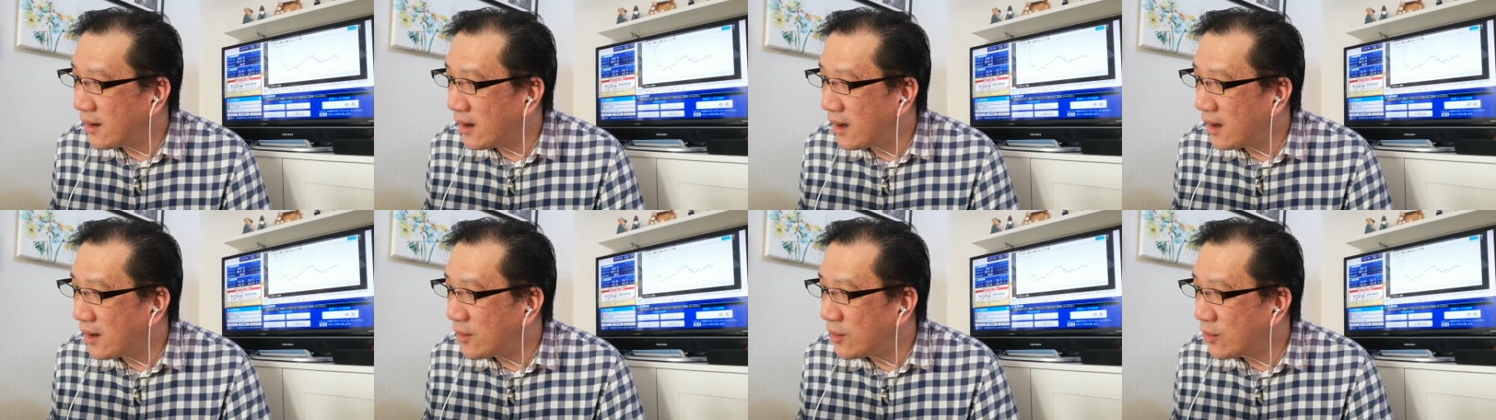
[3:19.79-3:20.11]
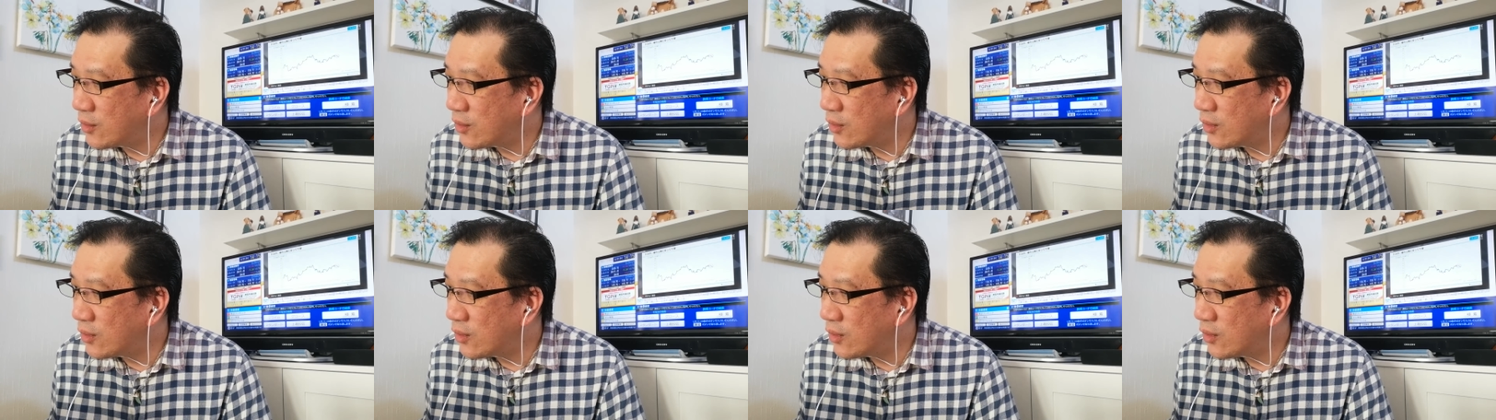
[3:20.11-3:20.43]

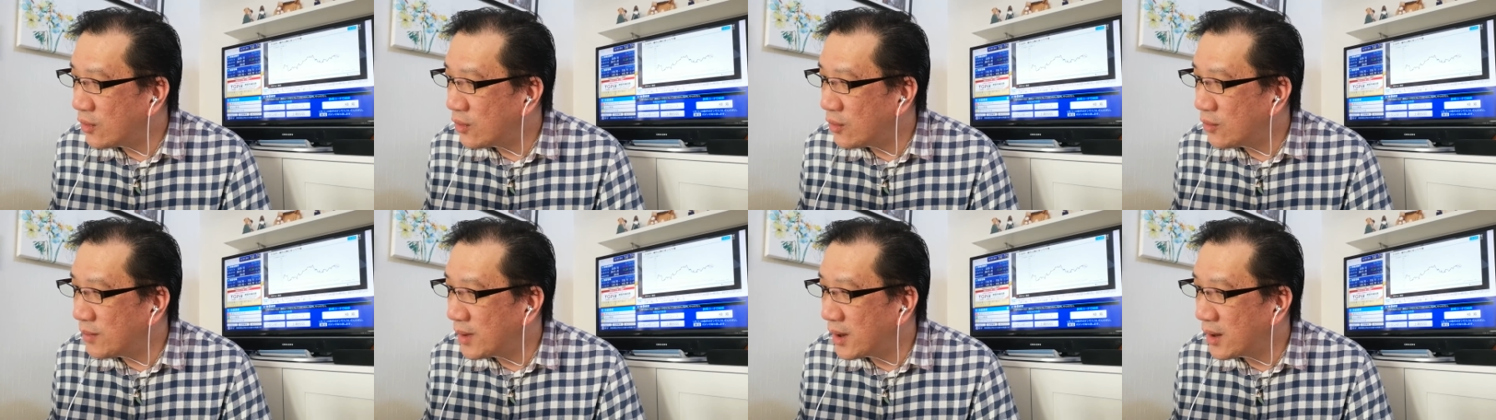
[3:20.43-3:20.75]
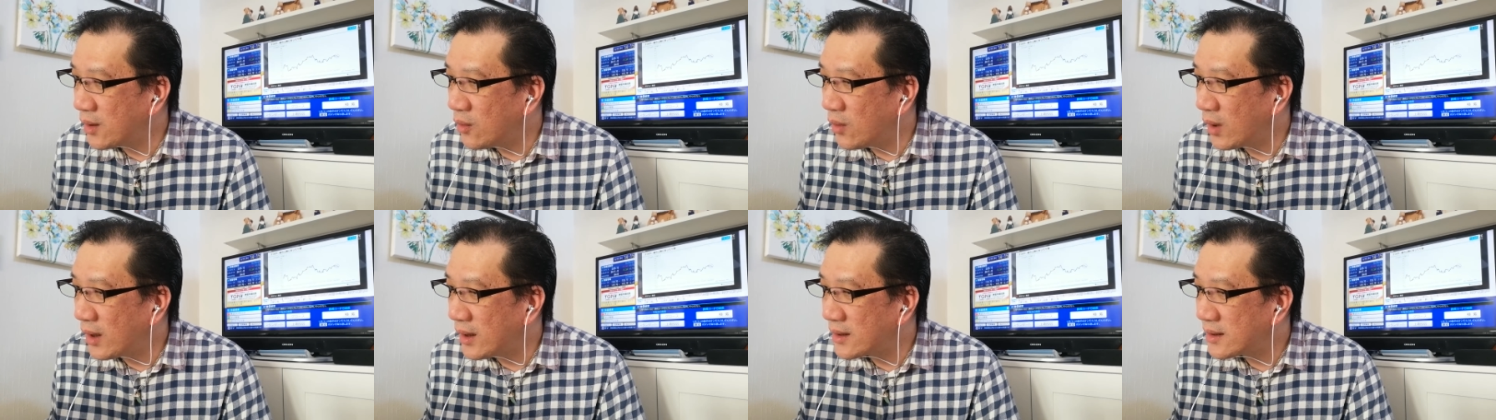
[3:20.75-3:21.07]
aduh
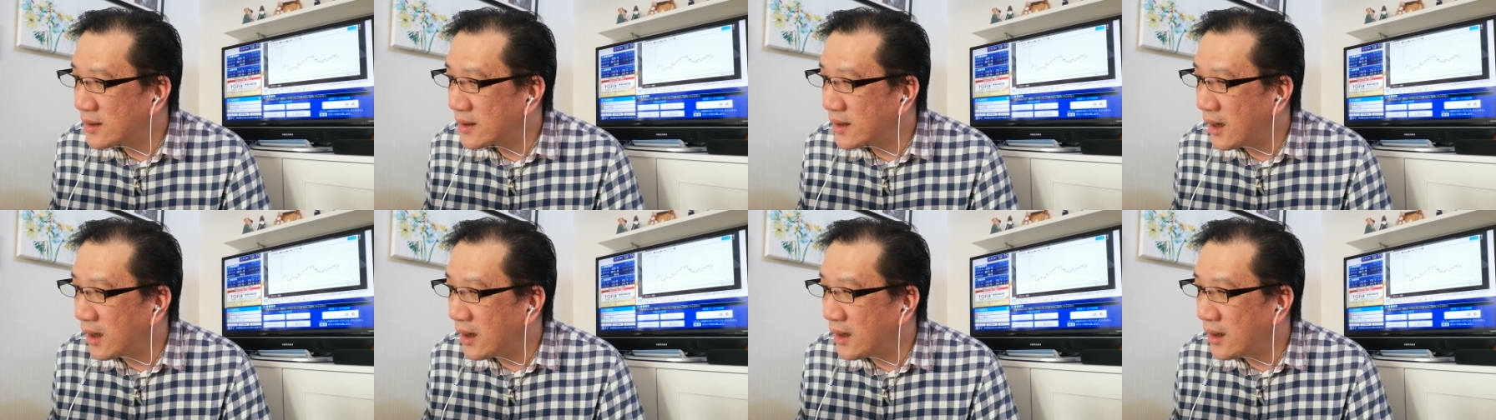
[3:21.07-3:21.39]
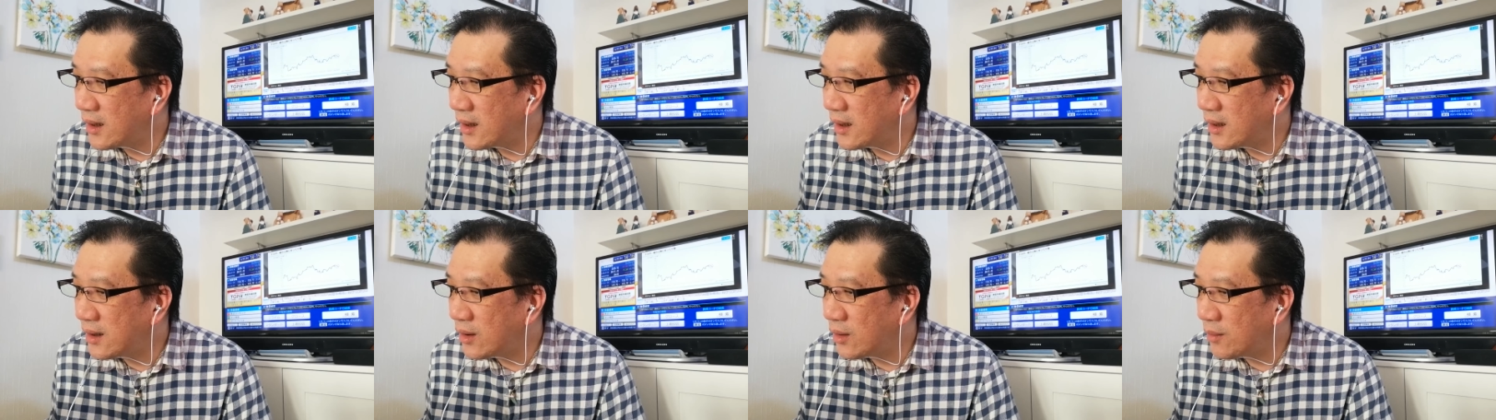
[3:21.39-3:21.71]
menguat
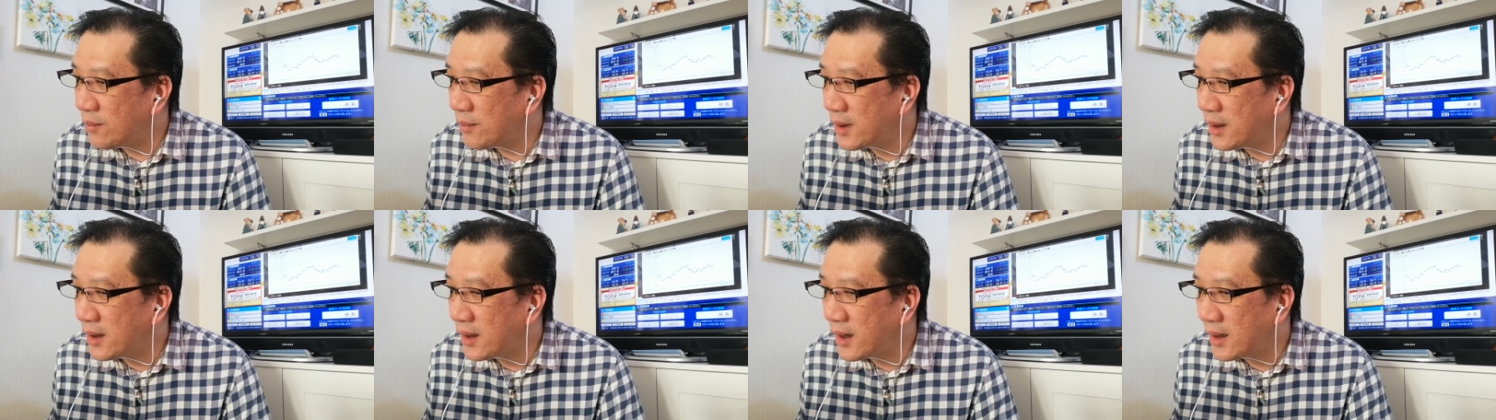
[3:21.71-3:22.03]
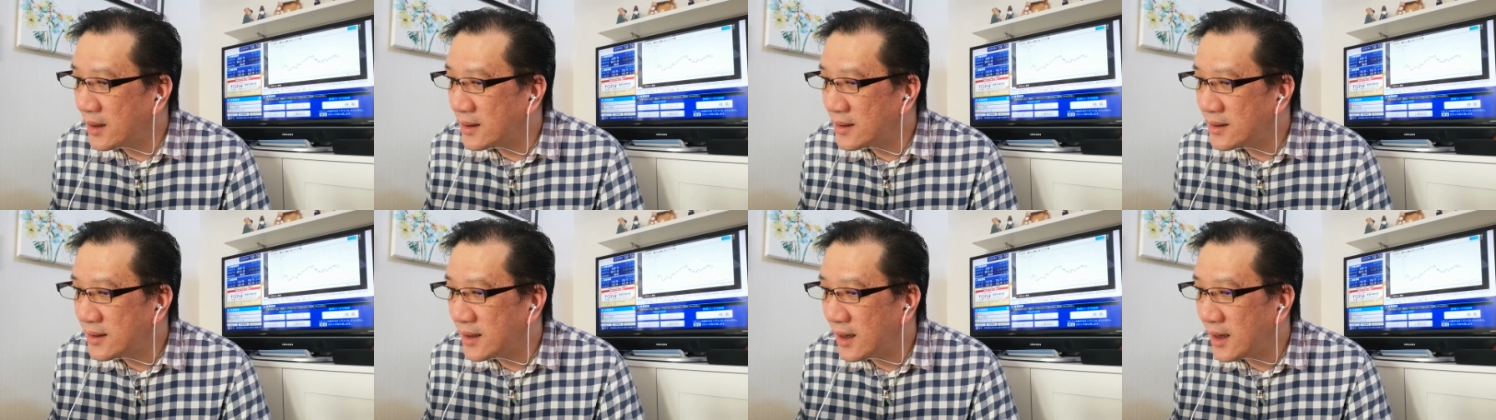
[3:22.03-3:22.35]
sekali
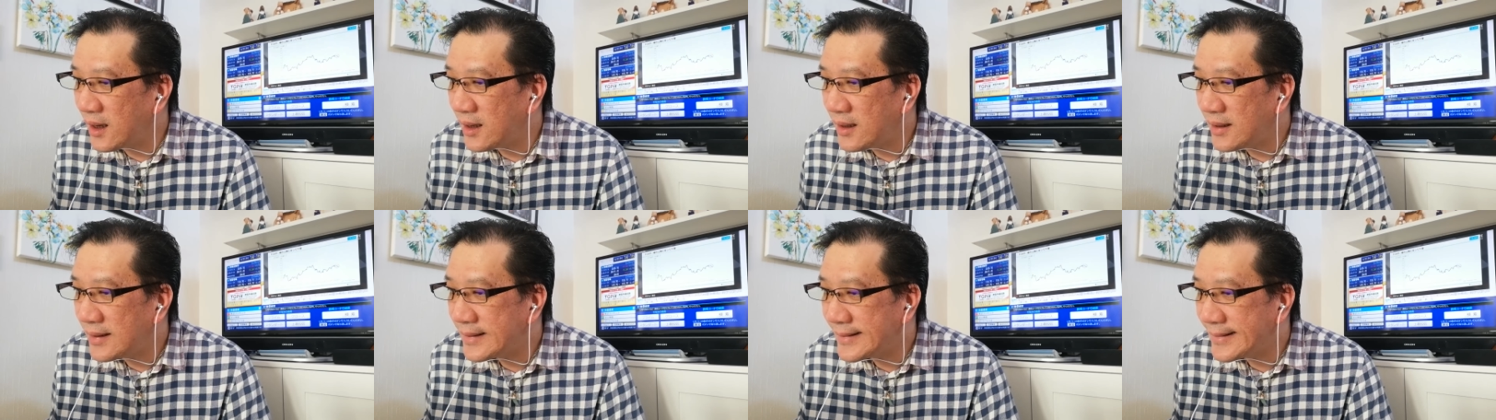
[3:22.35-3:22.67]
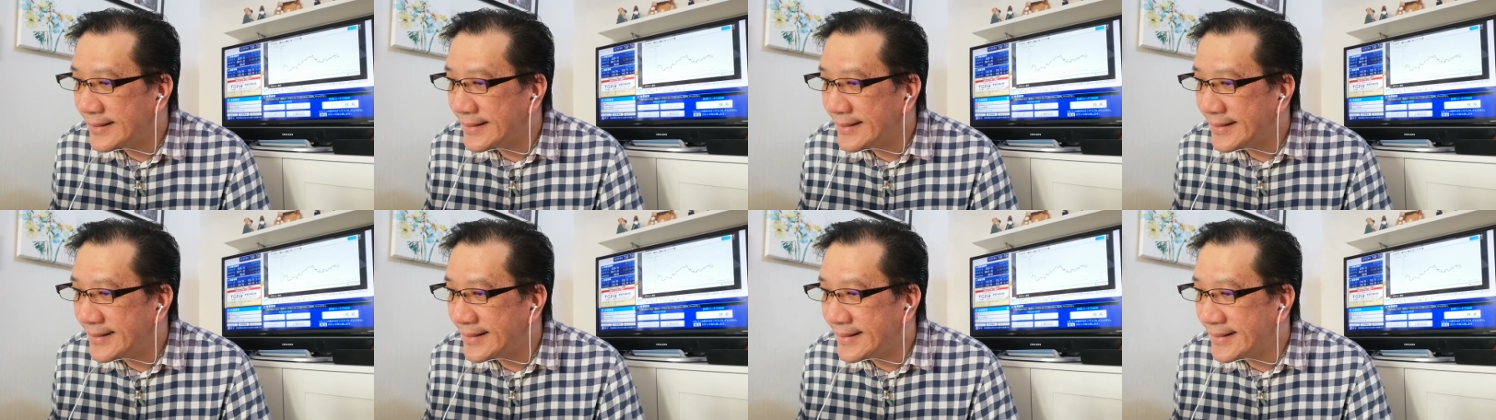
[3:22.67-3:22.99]
dominans ya
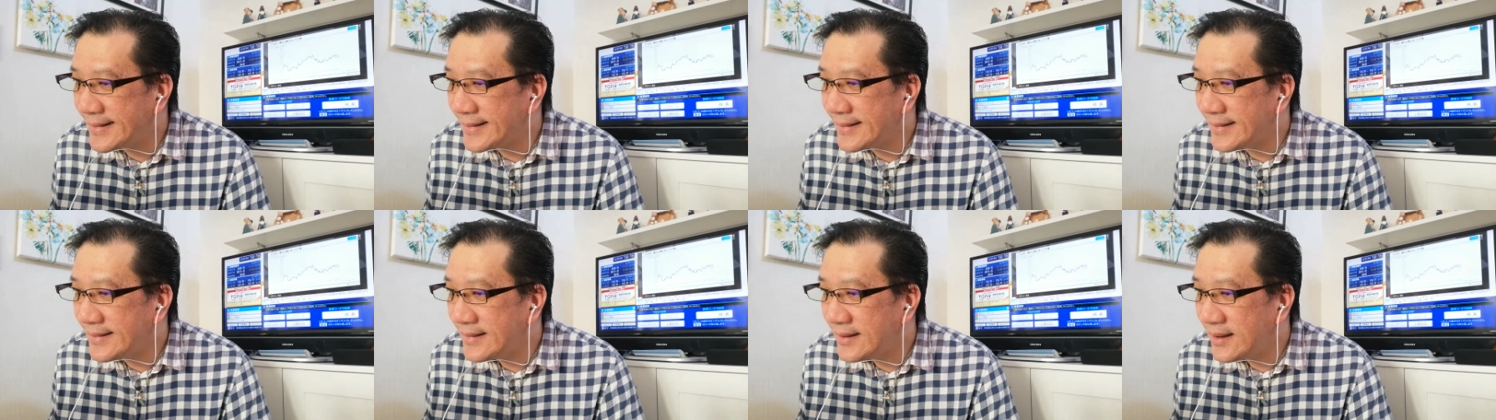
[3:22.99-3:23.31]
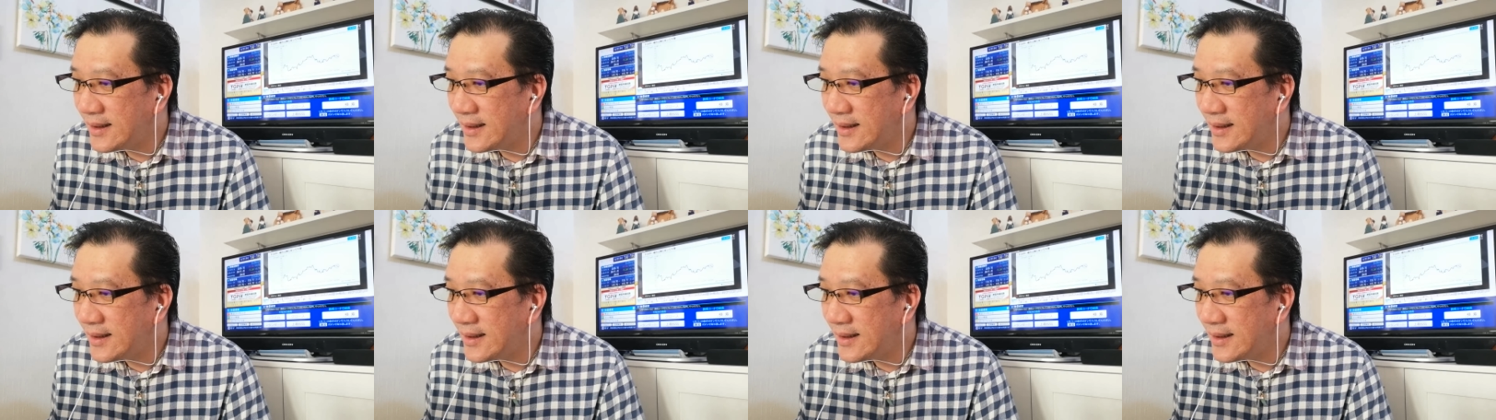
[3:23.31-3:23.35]
ah,